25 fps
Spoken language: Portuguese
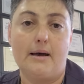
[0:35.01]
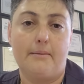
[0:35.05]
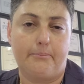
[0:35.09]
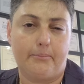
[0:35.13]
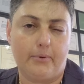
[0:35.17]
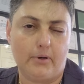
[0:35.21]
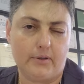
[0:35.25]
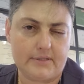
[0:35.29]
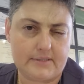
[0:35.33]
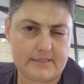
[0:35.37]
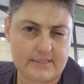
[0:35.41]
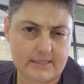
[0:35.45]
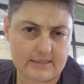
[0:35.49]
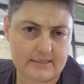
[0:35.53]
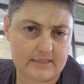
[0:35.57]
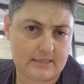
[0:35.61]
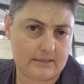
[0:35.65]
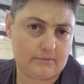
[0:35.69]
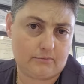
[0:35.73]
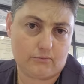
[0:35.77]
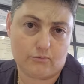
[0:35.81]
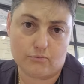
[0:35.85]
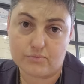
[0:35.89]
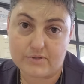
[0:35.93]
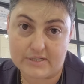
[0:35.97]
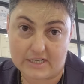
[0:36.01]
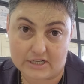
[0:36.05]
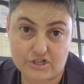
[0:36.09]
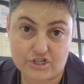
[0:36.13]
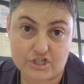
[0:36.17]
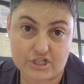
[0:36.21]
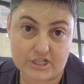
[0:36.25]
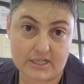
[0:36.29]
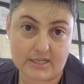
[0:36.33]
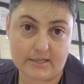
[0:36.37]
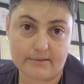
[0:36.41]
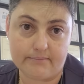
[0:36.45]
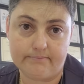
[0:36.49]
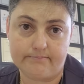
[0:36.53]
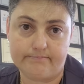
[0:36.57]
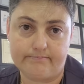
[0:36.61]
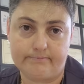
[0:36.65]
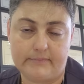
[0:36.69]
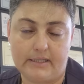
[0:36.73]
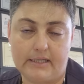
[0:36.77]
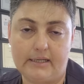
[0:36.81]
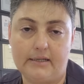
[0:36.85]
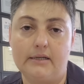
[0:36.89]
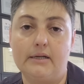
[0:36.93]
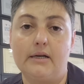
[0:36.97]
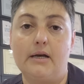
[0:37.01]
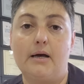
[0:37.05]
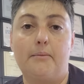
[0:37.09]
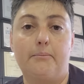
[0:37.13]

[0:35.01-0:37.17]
Pode ser assim um sachê, né?